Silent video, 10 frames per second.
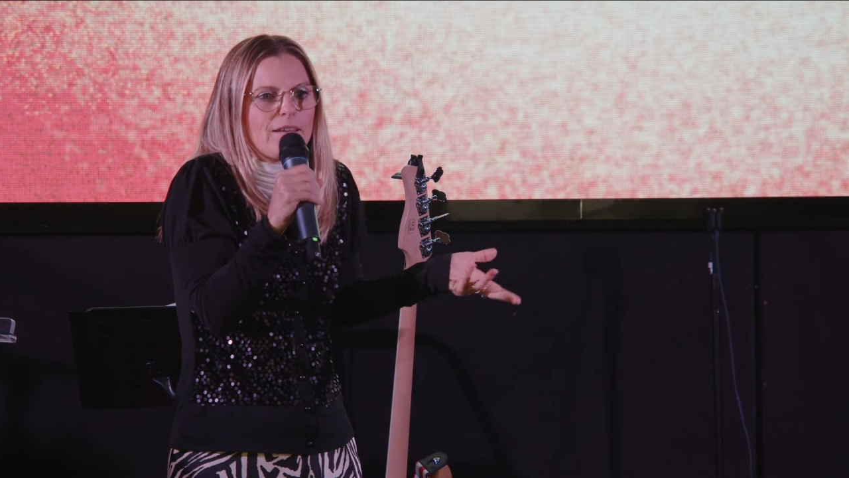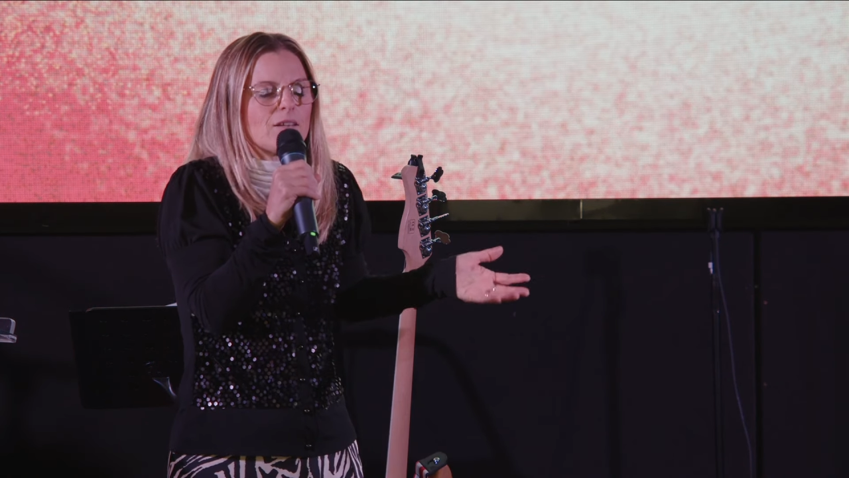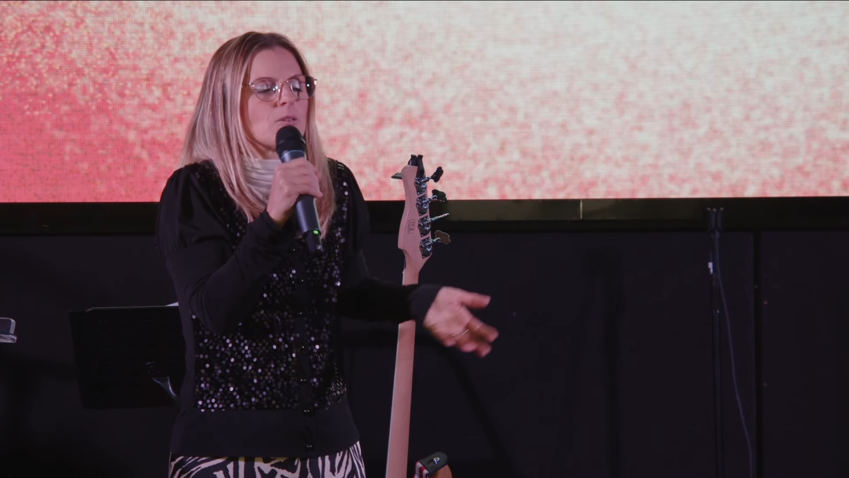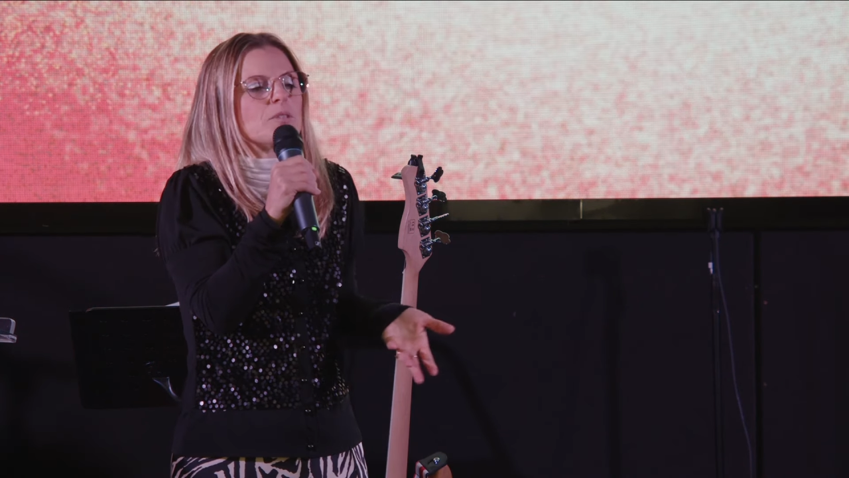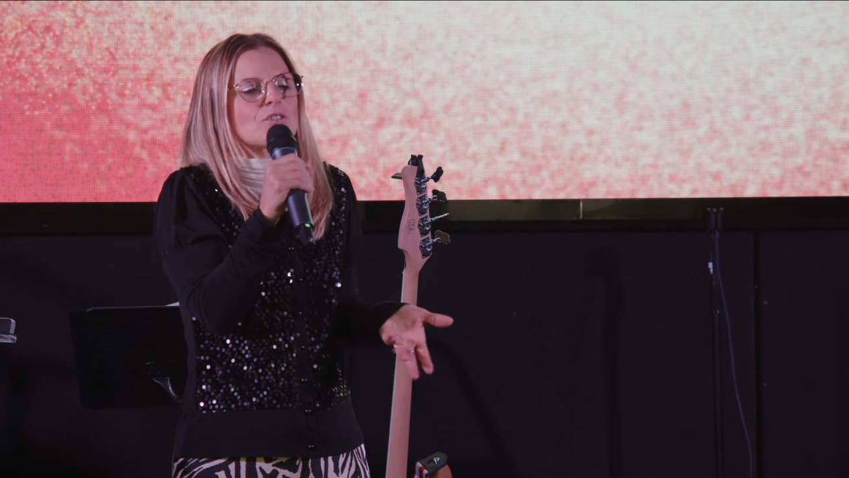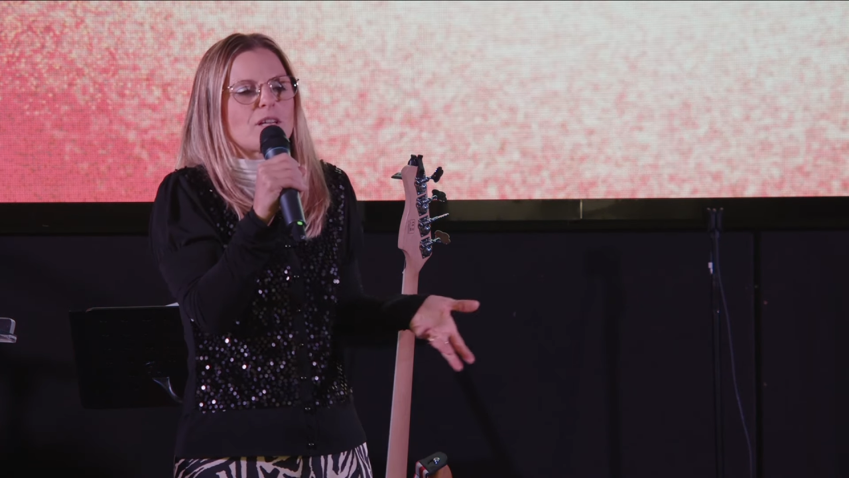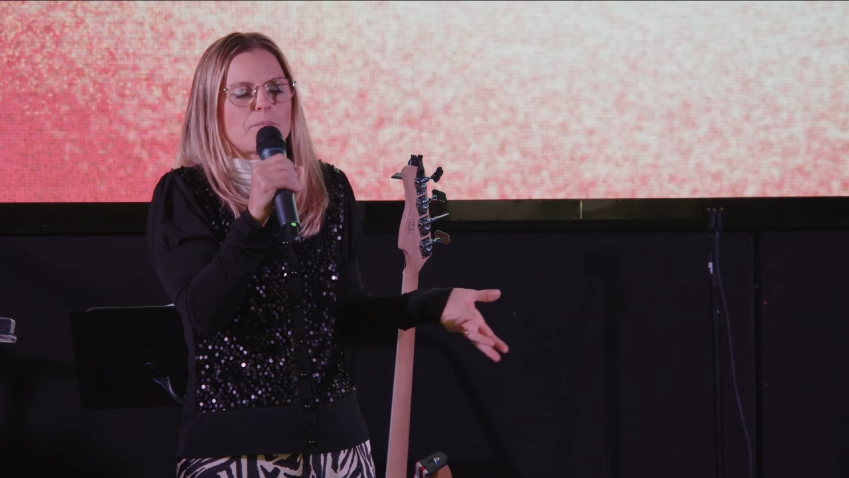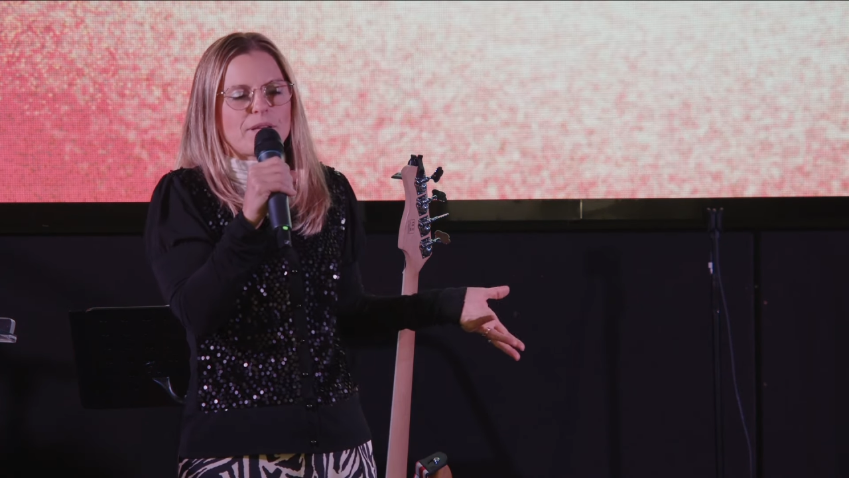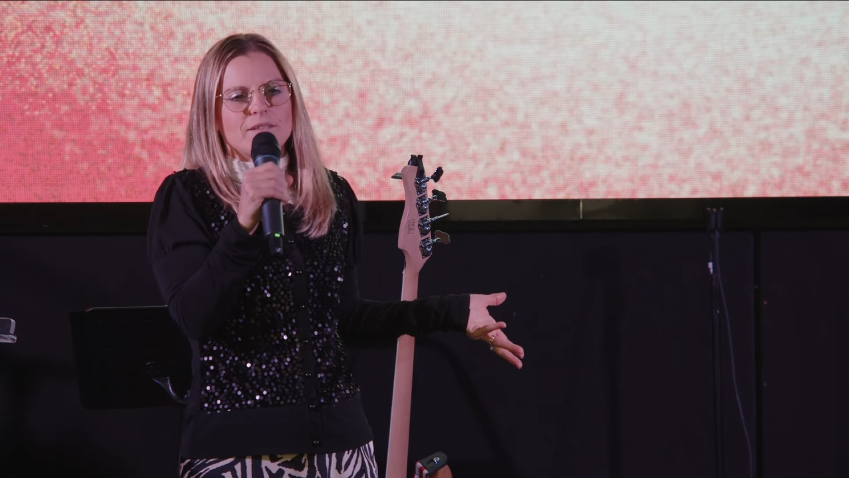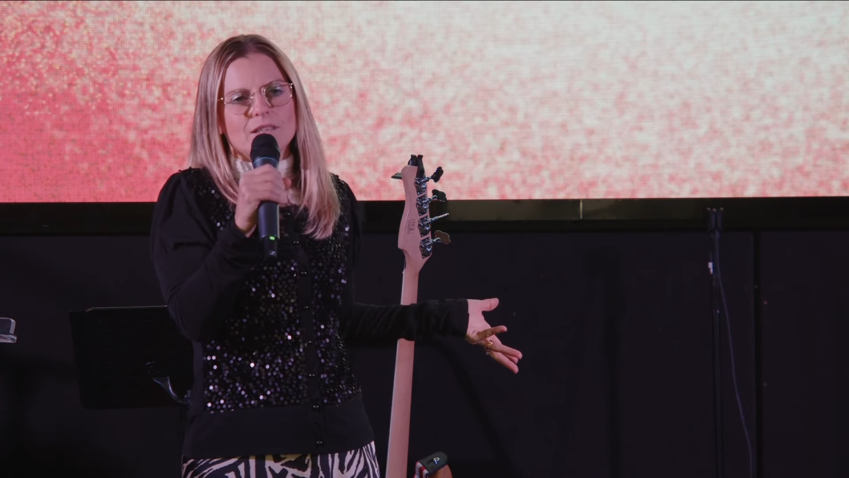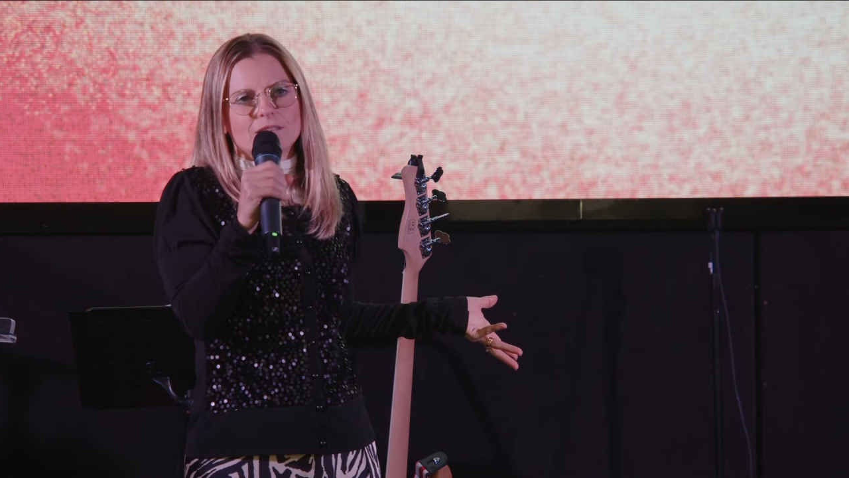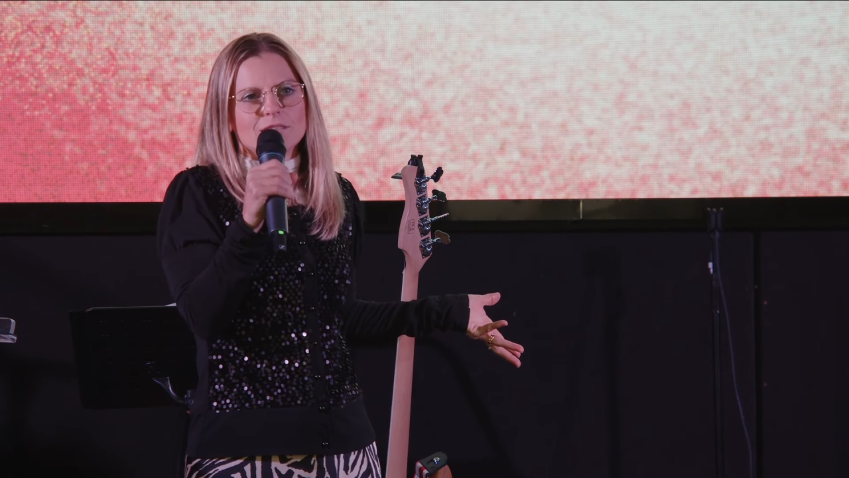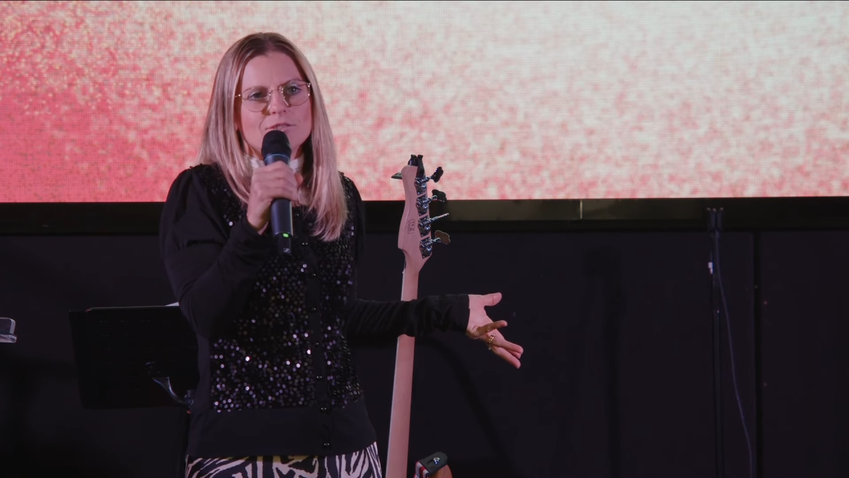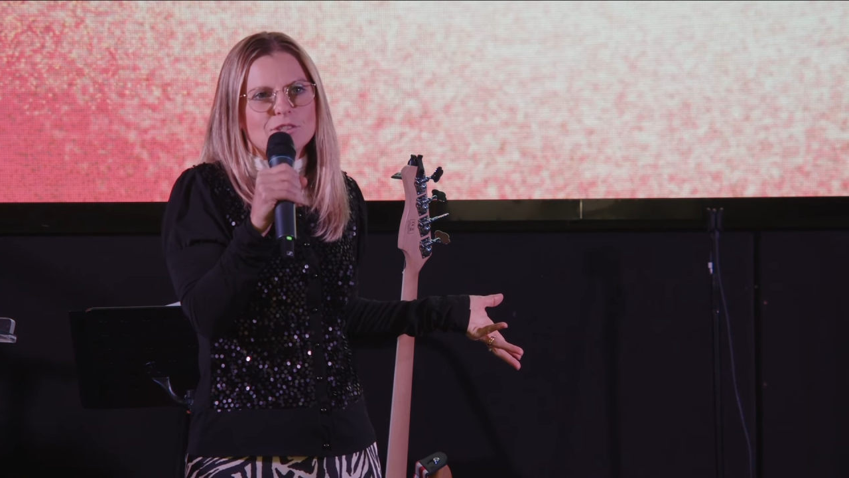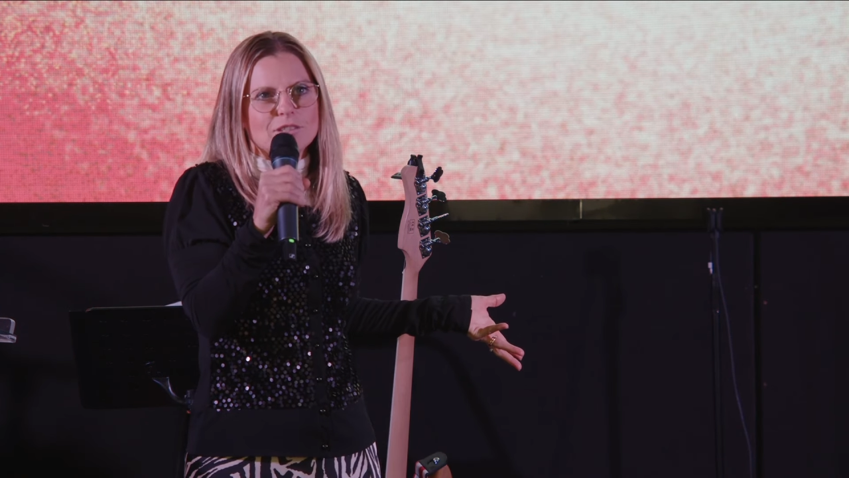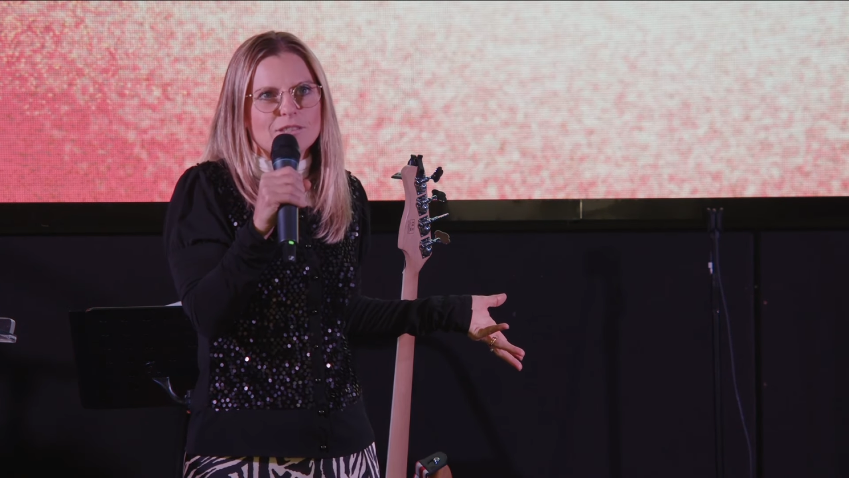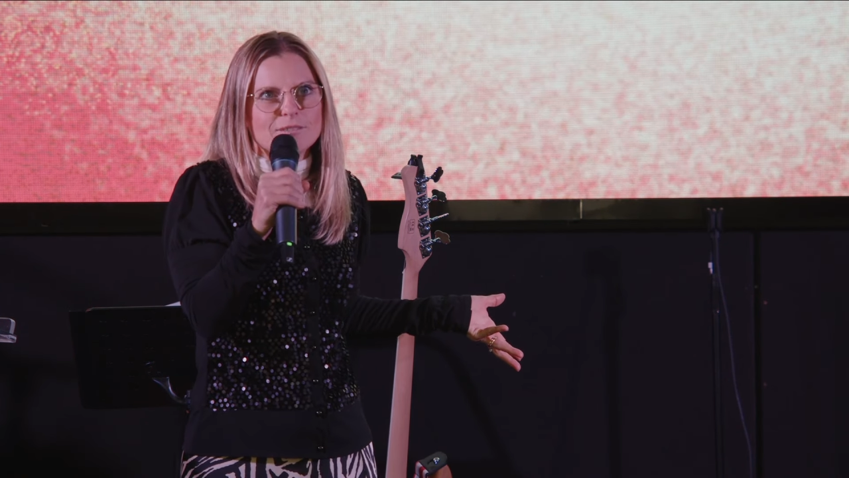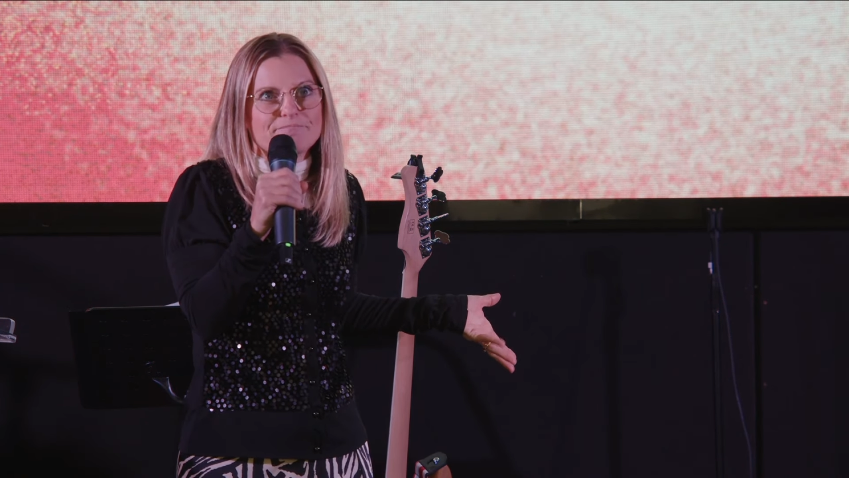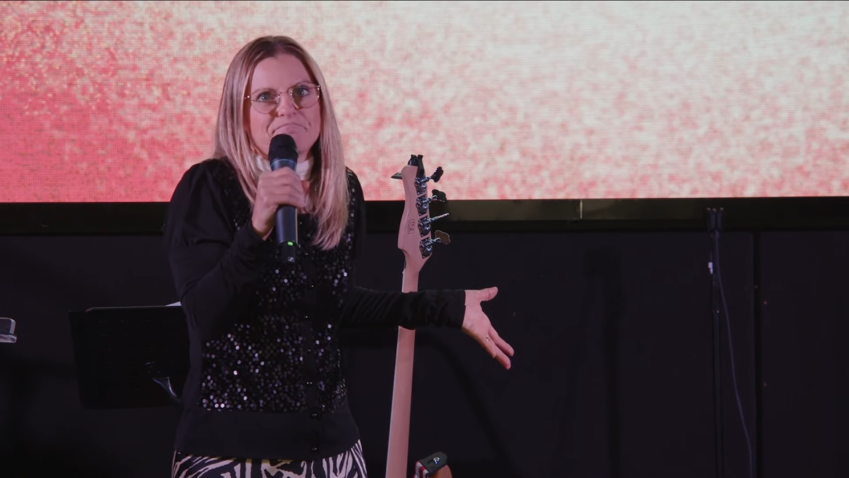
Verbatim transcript: e incominciano a prenderti in giro.